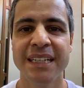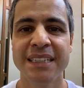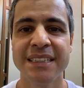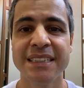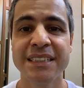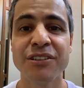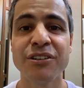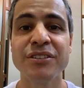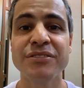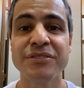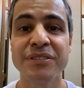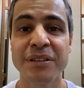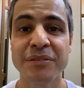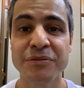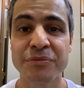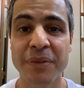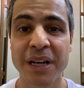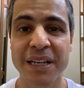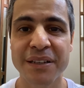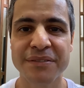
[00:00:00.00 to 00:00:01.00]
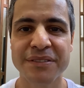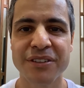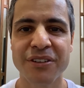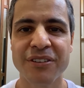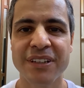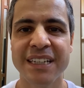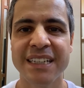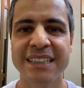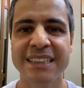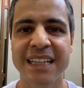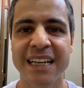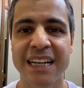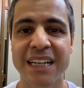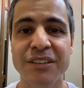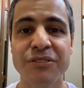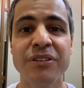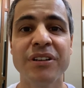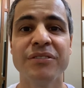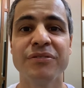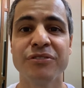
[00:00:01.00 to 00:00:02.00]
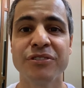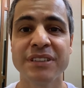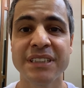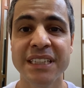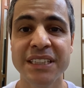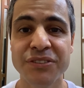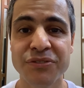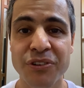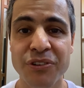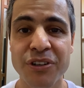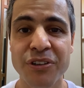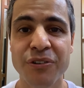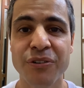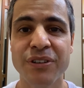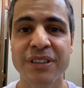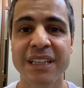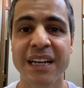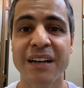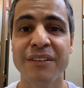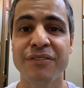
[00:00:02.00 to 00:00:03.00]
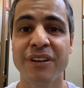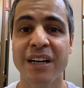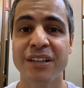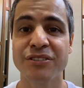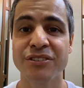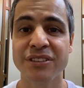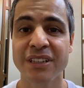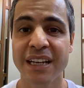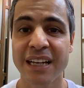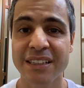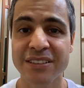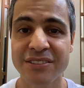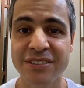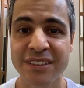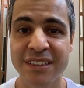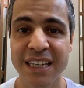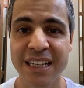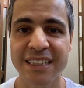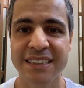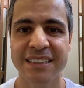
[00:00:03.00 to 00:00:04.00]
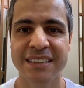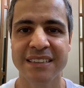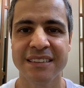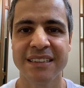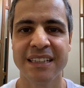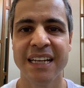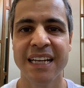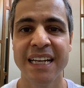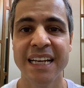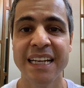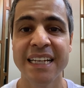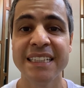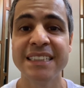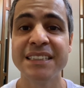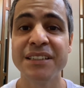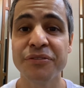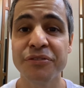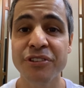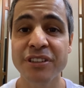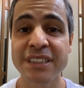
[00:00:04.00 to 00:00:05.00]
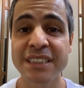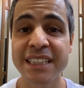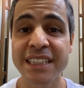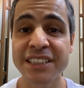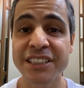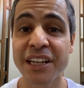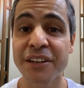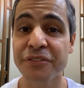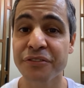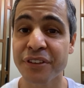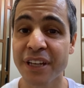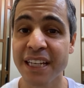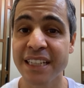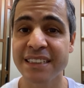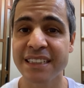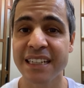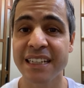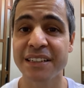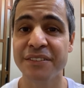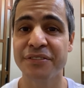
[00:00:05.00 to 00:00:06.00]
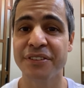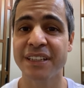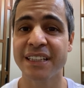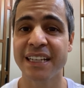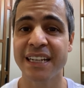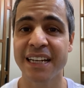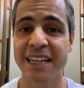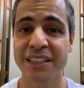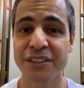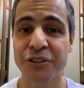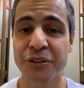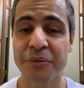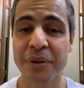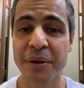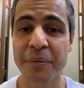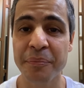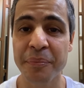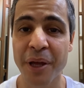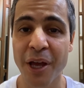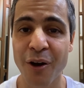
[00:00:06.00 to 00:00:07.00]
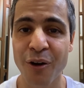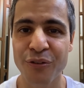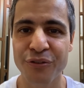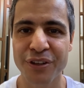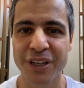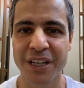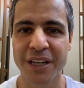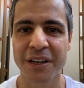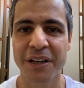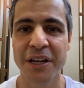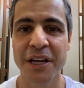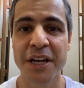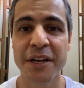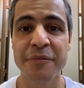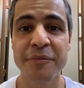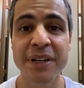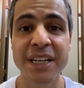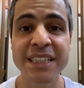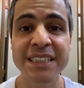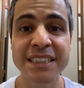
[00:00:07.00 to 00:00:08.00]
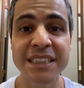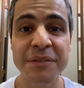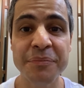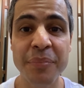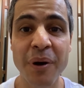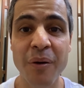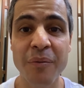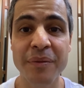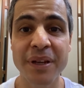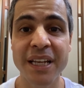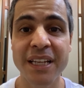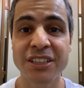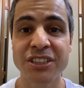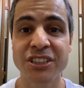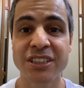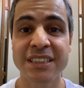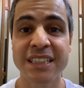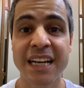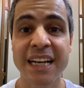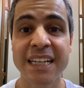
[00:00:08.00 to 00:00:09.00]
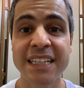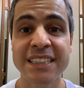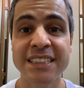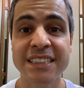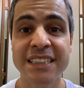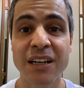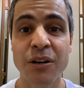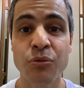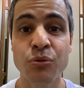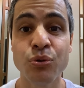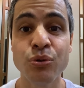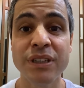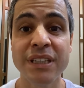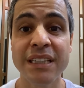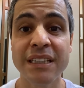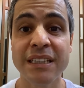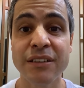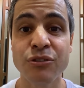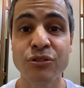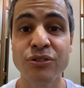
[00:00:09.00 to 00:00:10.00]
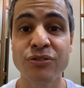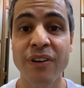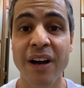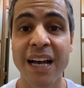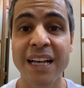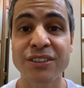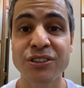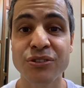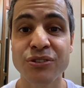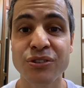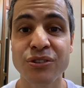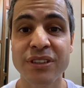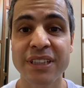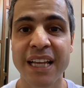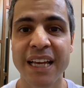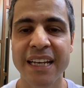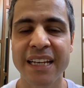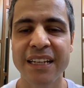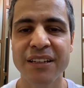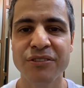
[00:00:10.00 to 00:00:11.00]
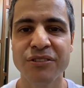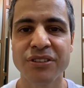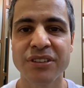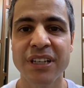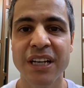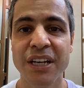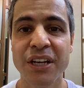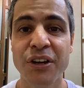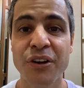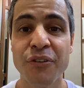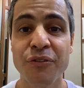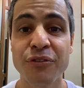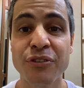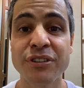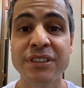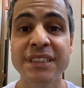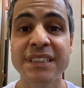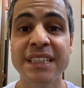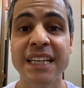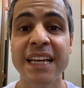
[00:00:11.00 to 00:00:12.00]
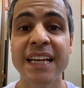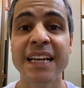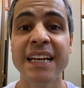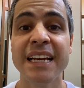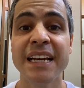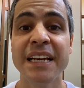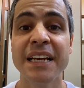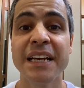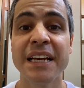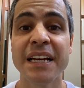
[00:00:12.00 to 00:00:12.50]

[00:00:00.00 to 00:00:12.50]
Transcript: Se nós fizermos uma revisão na literatura, vocês vão encontrar vários casos desses. E se você já fez a linfadenectomia pélvica, principalmente da região dos vasos uterinos, você